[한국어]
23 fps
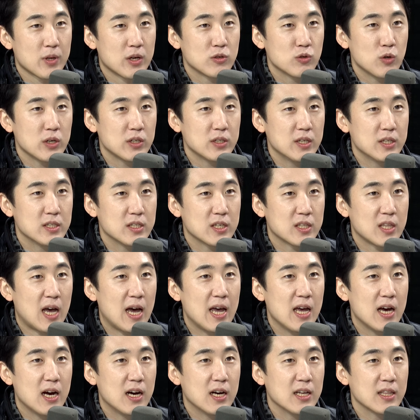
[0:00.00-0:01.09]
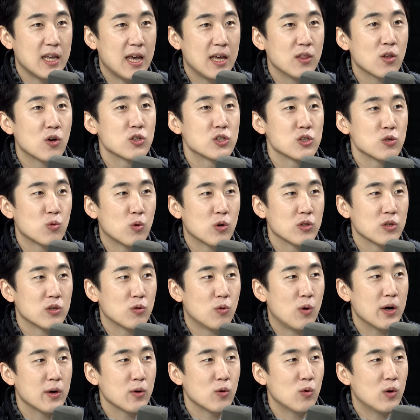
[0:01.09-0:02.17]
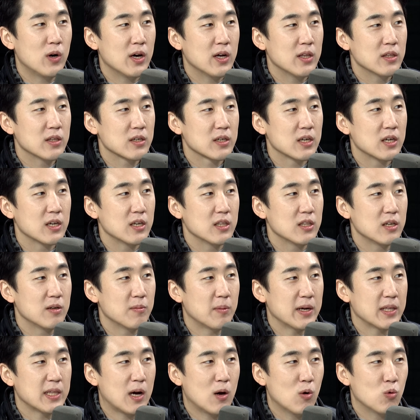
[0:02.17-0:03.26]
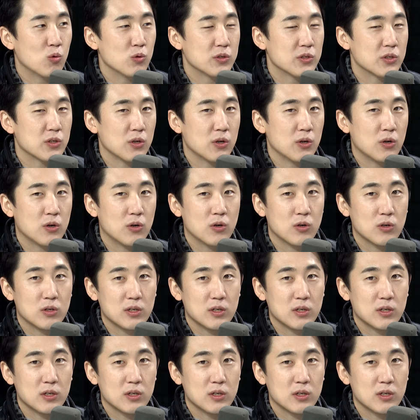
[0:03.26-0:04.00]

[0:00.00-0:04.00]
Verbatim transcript: 최근에 이제 다양한 에너지원을 활용한 기기들이 많이 나오고 있어요.